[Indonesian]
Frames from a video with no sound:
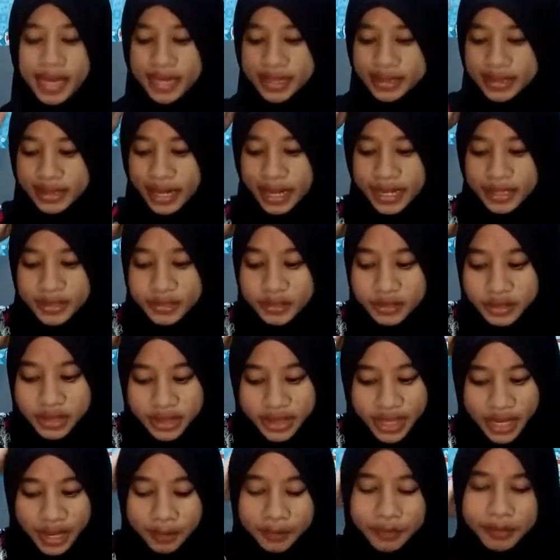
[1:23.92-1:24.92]

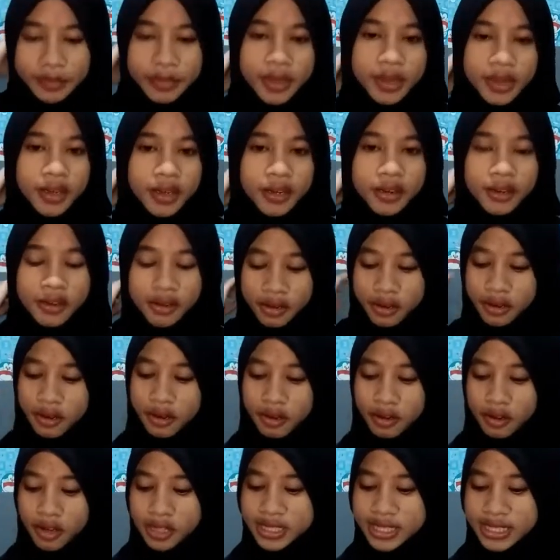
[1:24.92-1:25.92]
Selanjutnya
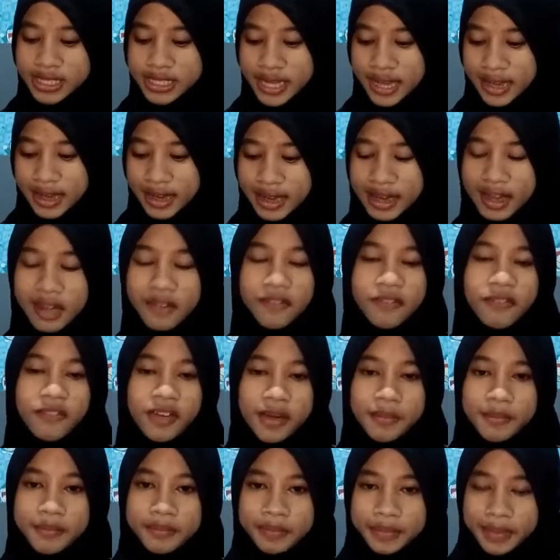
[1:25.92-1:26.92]
cos alfa